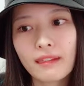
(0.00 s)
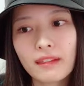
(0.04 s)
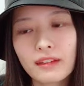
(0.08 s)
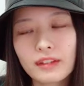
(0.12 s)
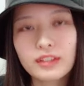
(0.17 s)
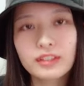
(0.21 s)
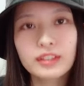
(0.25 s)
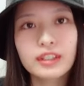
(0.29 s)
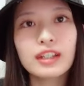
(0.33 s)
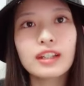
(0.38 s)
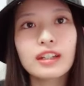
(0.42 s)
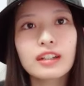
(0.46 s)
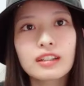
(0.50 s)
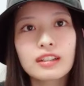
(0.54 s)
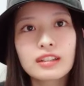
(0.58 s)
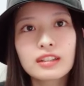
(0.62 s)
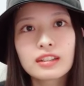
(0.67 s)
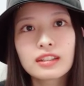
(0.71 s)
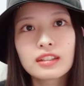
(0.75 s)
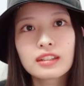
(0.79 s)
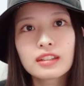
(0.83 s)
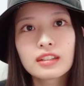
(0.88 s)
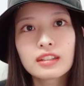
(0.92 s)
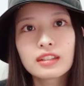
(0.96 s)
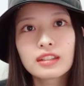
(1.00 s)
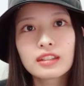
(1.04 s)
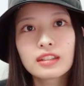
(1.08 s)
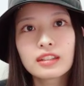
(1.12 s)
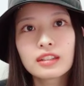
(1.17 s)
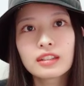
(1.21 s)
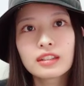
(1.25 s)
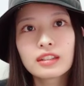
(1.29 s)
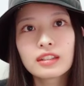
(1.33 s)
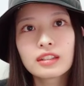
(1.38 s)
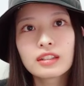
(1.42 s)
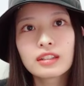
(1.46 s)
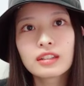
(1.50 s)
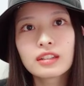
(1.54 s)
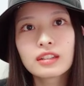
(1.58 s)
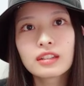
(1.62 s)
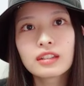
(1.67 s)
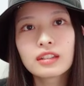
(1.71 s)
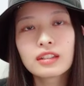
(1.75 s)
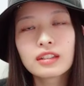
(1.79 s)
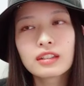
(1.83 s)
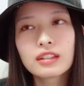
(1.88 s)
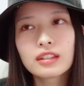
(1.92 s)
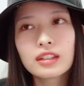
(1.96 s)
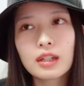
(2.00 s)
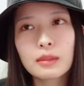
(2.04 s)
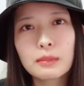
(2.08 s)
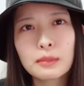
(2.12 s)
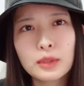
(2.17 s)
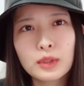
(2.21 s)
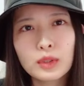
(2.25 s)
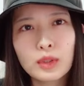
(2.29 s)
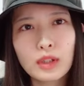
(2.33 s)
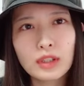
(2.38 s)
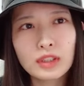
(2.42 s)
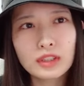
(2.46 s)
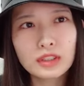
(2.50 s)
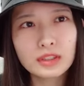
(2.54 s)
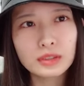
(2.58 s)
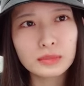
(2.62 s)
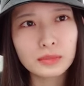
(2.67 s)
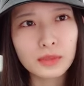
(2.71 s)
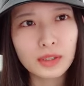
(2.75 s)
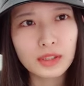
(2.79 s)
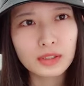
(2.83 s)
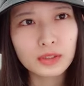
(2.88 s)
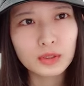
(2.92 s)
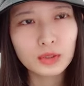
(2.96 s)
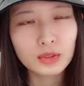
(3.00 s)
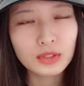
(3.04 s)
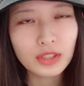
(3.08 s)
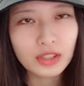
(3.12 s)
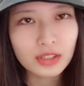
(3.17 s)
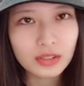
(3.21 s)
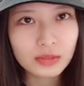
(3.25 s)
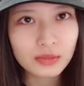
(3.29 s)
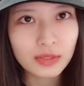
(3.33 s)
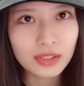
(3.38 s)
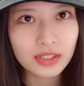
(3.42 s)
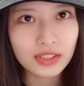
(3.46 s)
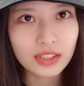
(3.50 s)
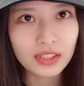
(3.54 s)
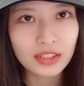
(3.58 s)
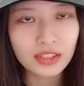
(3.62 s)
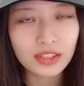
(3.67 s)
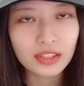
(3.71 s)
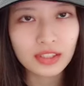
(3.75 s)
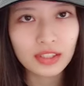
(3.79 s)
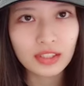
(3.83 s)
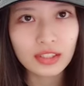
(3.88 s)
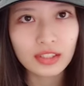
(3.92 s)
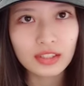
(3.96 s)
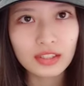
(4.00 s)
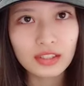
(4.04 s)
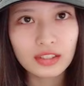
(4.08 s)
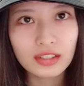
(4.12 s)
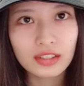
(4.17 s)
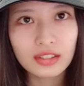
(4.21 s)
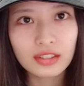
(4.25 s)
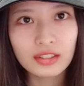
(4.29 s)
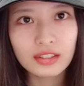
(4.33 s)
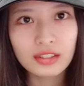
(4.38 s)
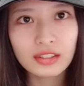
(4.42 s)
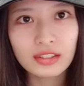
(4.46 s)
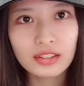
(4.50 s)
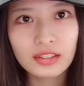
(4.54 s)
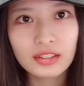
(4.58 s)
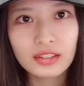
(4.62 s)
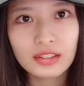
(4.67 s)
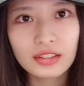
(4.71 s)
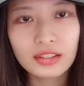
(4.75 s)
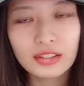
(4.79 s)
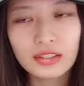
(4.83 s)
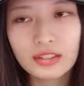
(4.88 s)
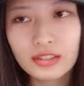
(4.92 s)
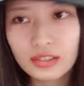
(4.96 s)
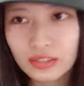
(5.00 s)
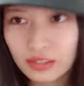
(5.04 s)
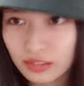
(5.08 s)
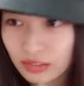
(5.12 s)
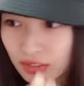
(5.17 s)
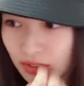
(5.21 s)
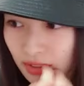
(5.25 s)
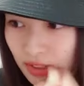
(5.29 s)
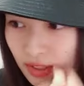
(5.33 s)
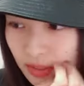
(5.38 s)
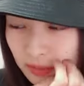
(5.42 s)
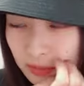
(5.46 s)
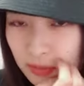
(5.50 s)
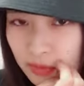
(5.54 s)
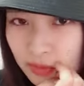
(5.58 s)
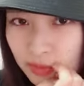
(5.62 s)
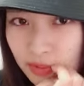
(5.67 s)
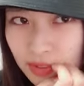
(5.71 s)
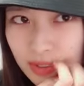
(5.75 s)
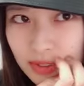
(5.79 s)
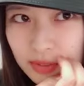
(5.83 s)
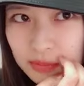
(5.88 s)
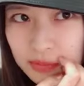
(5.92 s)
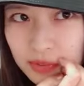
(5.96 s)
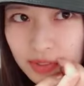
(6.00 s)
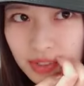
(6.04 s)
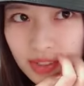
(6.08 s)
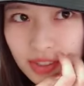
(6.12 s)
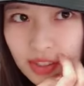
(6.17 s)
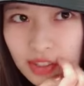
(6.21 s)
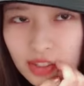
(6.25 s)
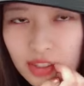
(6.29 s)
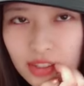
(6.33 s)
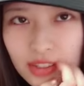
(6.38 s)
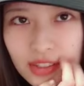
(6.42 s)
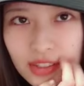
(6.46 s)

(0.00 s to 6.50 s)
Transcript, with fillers: 暗闇の悪魔、そんな悪魔あったっけ、あの暗闇の悪魔だっけ